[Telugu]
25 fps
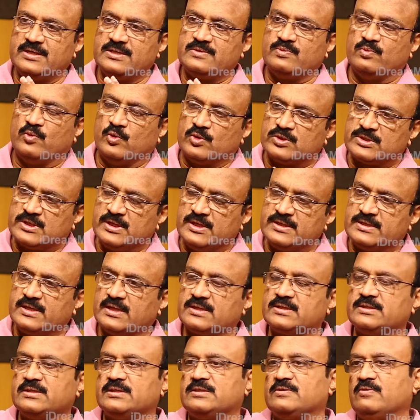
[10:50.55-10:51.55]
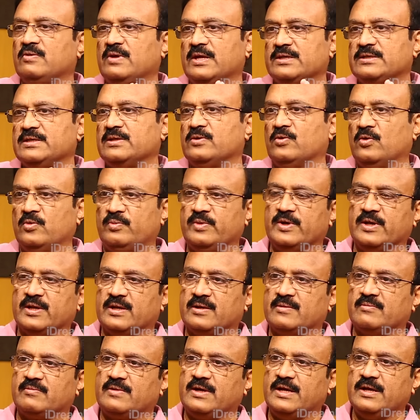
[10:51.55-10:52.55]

ఈజ్ మోస్ట్లీ సక్సెస్ఫుల్ యాజ్ అన్ ఓపెనర్